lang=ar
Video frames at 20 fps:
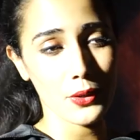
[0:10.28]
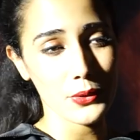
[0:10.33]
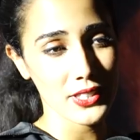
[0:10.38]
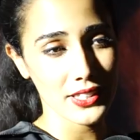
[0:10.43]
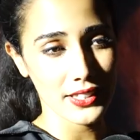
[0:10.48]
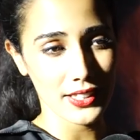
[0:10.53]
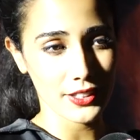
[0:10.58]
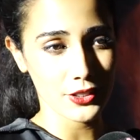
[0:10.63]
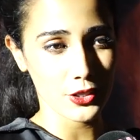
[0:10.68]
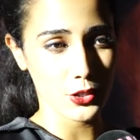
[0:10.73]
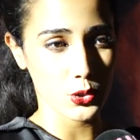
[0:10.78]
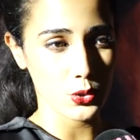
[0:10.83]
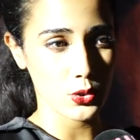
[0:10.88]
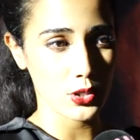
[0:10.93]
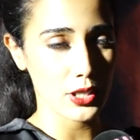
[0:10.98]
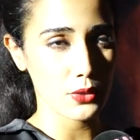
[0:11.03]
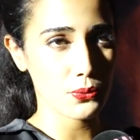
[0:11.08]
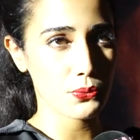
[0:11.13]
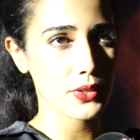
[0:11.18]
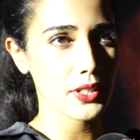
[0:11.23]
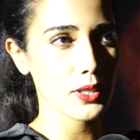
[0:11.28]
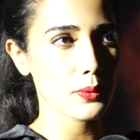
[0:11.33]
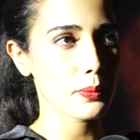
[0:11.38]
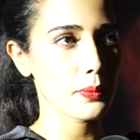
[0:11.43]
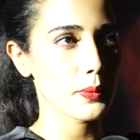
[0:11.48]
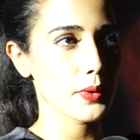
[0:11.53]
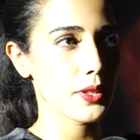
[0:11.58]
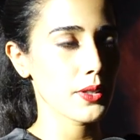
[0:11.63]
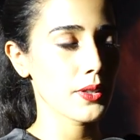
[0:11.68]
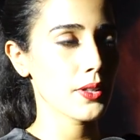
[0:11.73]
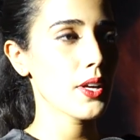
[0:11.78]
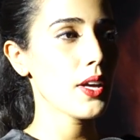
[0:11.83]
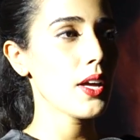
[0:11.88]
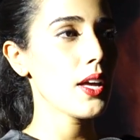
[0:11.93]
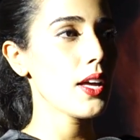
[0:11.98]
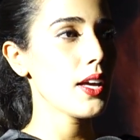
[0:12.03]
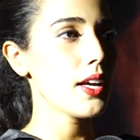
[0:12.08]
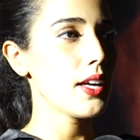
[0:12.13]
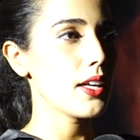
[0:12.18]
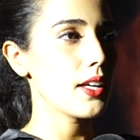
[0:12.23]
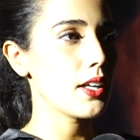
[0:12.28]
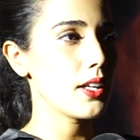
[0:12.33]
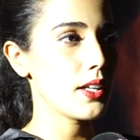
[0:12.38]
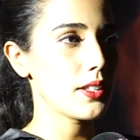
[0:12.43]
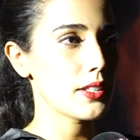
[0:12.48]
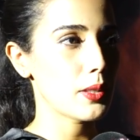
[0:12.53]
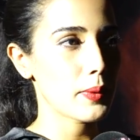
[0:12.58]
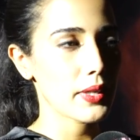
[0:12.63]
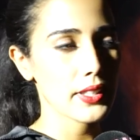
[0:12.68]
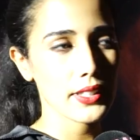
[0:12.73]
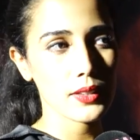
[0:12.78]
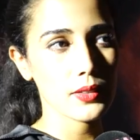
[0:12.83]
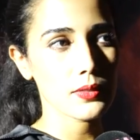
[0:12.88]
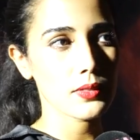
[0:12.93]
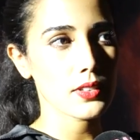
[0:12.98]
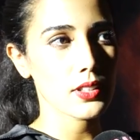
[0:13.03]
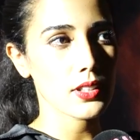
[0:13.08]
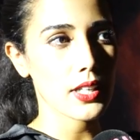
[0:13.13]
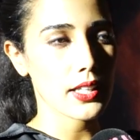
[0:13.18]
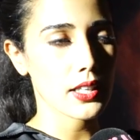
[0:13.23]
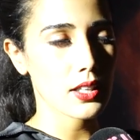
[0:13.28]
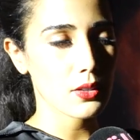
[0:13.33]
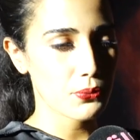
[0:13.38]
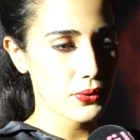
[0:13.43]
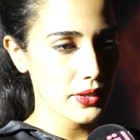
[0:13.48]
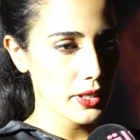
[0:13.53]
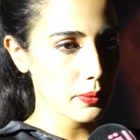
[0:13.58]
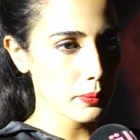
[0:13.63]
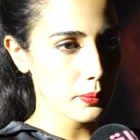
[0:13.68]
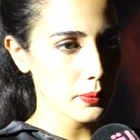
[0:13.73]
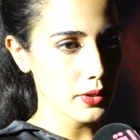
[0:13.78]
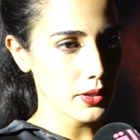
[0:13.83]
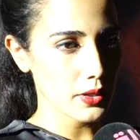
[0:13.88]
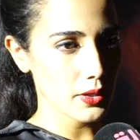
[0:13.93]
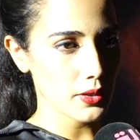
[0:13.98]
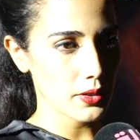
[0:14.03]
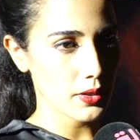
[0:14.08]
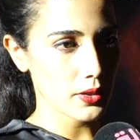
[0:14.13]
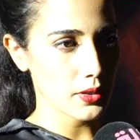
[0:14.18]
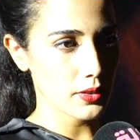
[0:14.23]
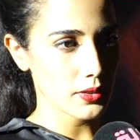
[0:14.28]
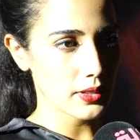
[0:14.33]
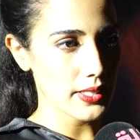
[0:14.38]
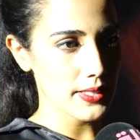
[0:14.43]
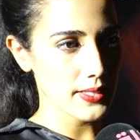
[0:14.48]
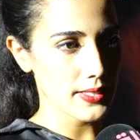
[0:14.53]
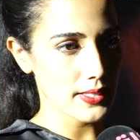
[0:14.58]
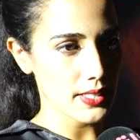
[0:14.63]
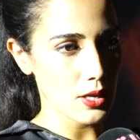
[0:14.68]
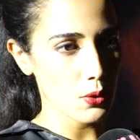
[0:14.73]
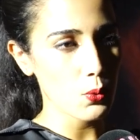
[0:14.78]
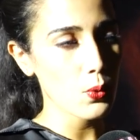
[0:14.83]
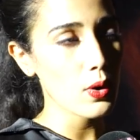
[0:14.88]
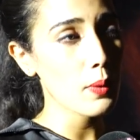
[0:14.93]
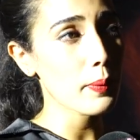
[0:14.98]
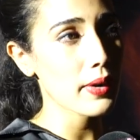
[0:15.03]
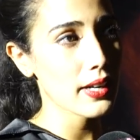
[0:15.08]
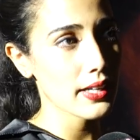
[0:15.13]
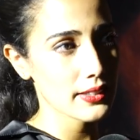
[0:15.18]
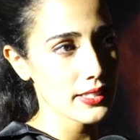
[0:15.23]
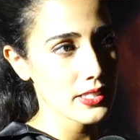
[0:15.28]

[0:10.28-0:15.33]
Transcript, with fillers: عاوتاني غنرجعوا للفيلم آه، دابا انا هذا الفيلم آه، داز اول مره